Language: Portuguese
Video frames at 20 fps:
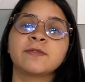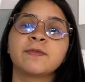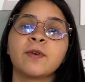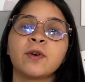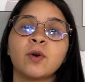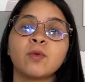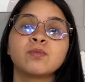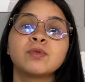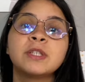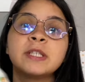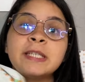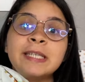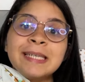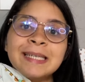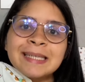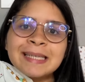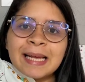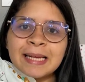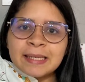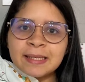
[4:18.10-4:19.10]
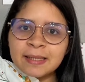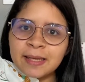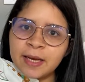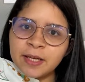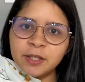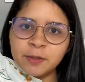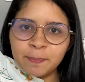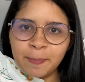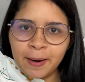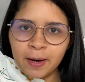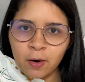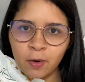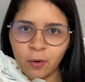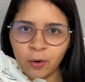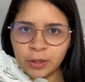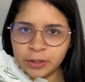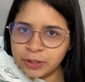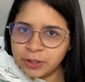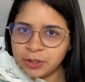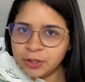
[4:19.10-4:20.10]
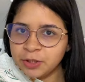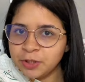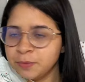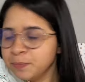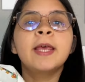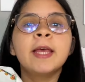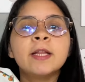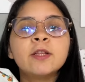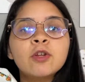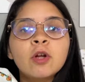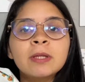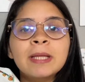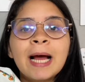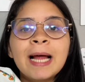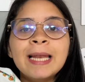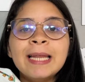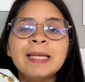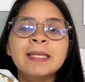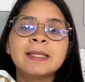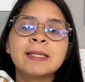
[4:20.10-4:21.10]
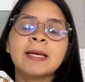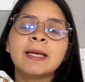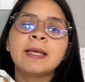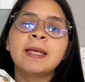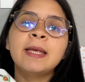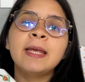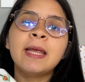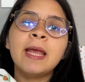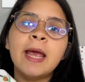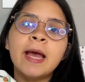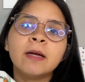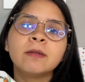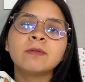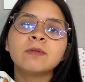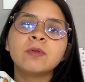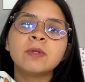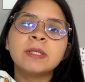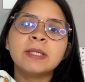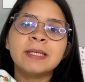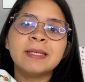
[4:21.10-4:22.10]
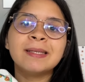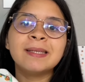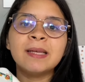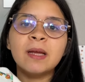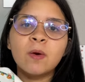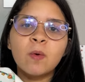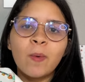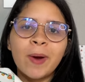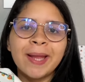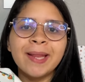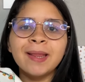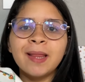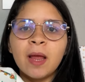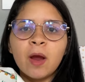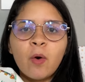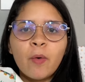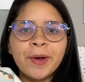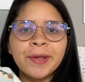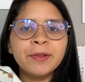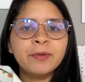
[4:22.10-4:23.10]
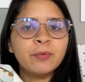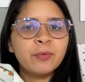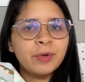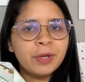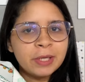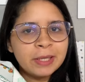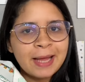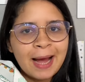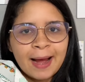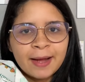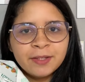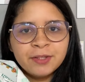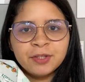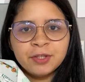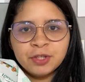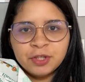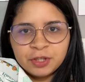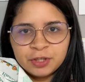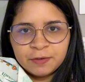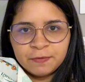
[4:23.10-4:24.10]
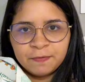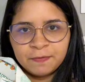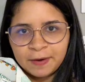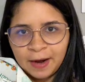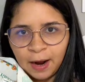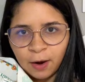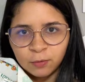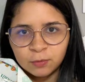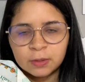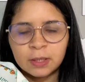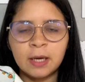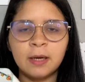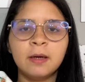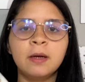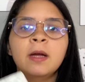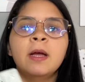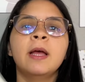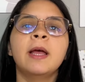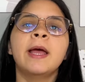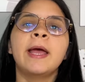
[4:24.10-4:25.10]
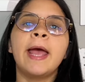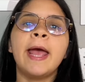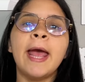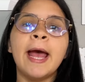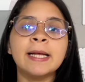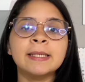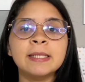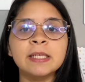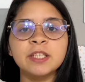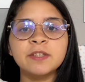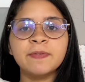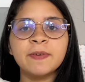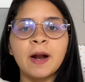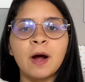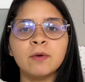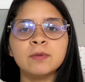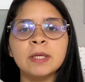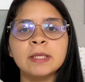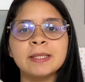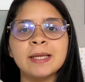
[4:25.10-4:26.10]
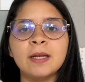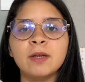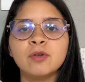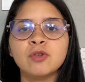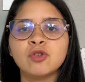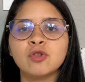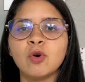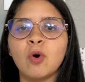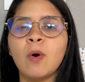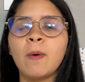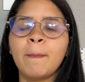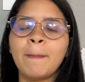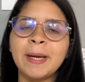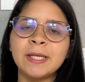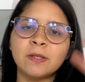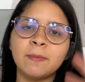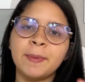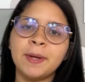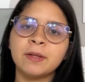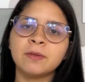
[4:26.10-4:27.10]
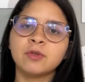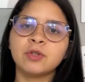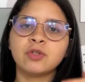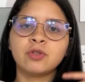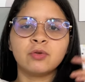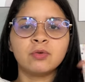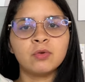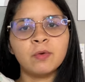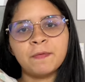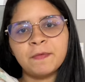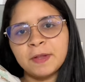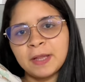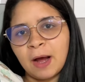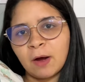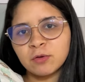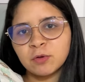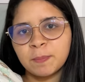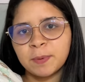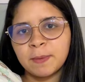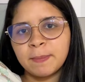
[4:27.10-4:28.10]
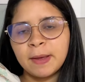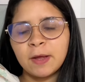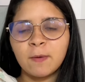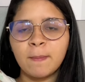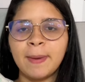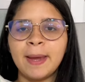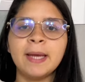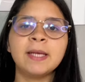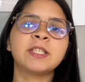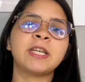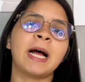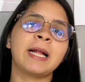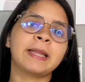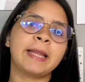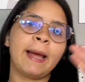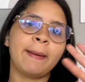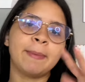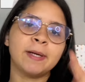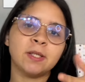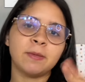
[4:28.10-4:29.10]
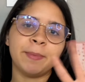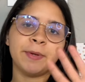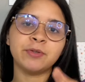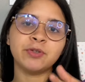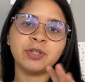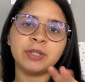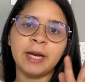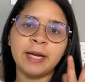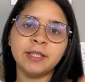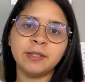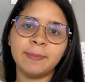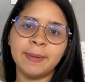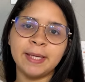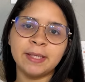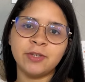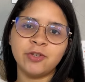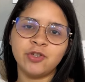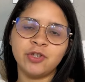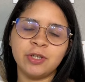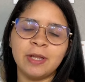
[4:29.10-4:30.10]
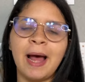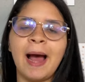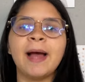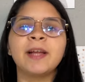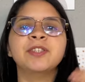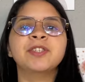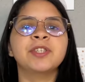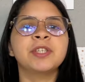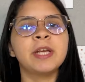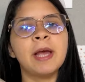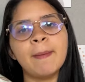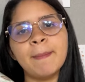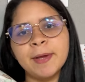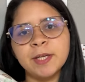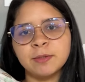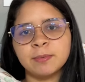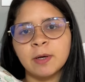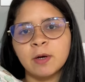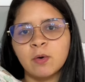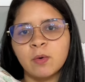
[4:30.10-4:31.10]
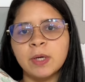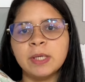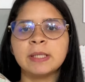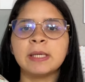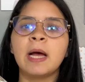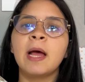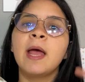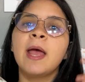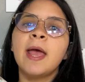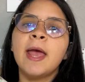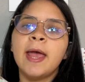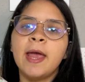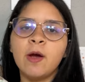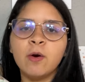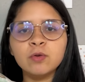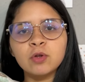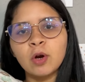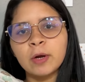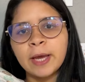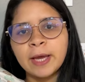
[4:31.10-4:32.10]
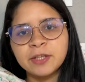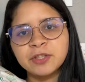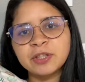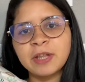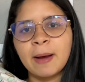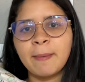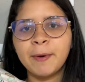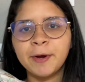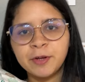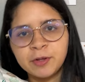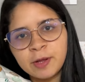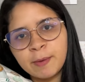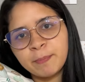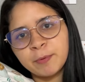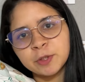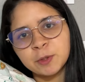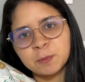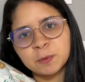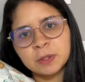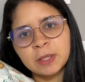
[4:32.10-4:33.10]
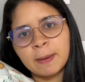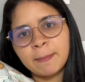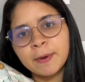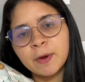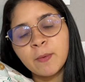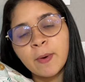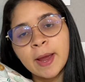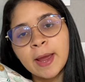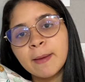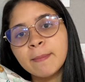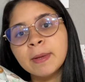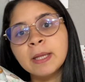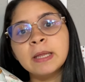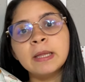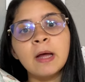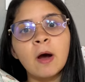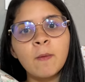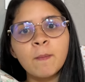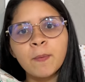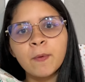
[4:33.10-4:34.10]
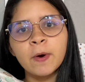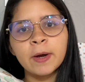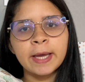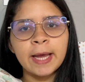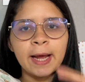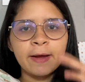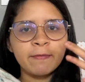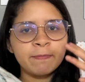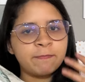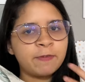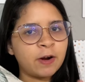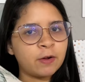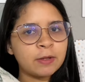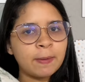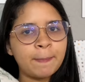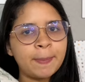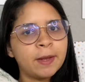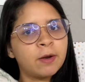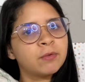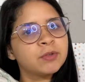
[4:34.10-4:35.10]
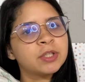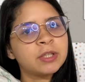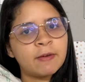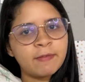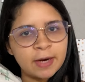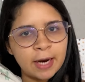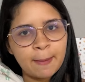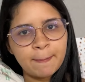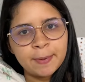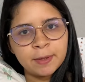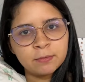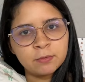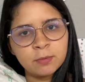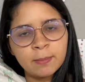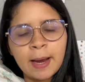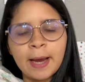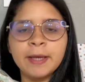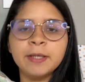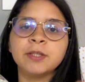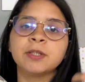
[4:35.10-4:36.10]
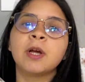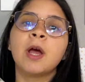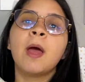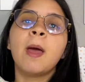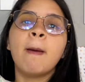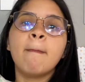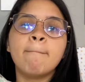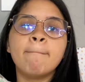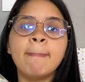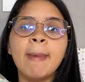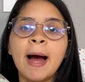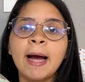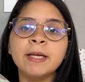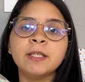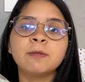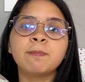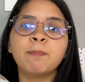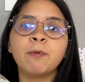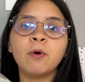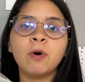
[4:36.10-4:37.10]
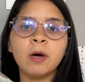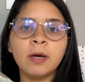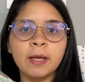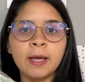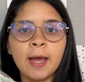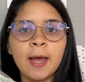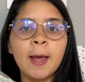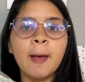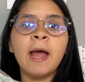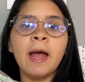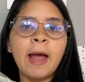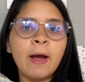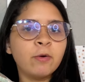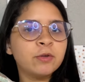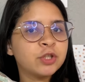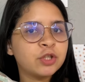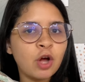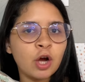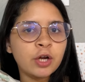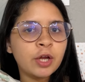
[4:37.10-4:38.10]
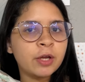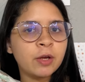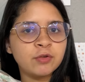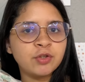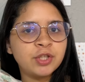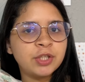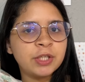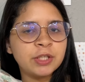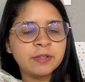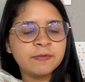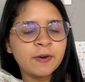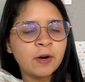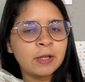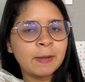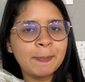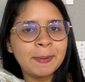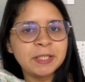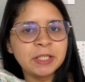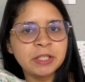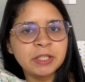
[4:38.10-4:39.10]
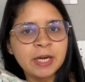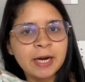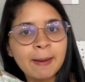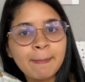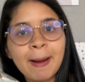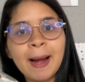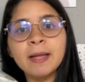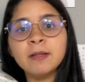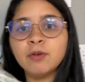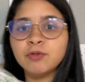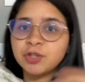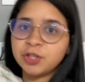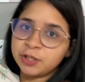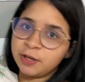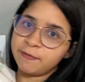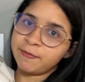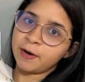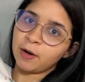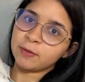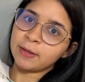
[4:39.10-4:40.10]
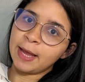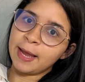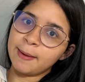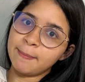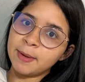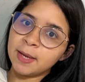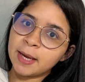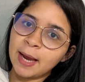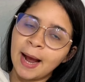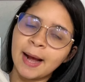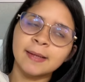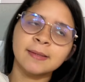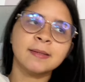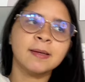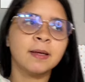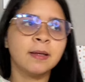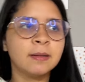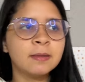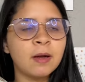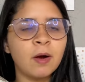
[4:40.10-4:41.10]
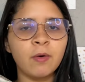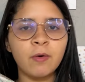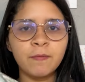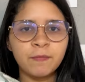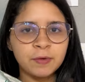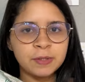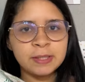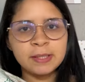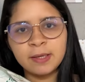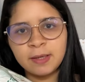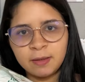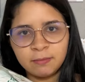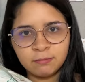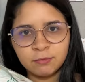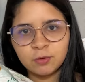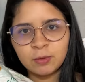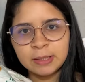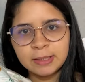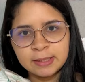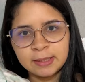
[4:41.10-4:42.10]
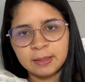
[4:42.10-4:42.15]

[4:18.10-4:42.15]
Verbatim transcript: Foram 16 pacotes, que totaliza 558 unidades de fralda essas fraldas ele usou mais ou menos do final do primeiro mês até mais ou menos três meses de idade. E a mesma coisa. Eu troquei de tamanho depois pro tamanho M, não porque a fralda P não estava cabendo mais mas porque o estoque que eu tinha de fralda PG tinha acabado, eu tinha fralda M em casa, então eu fui seguindo assim,